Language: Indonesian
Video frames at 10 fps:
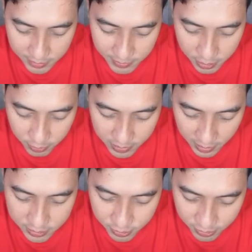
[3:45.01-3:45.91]
In mino itu
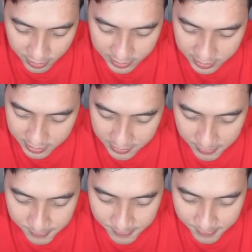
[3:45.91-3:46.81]
as dulu, guys.
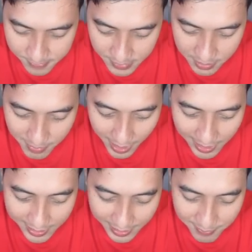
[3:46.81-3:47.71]

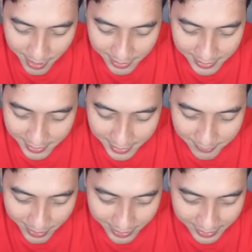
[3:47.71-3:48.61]
Bangke, bangke,
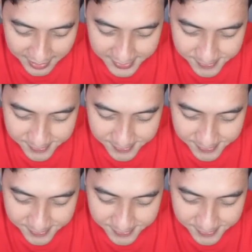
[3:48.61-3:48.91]
bangke.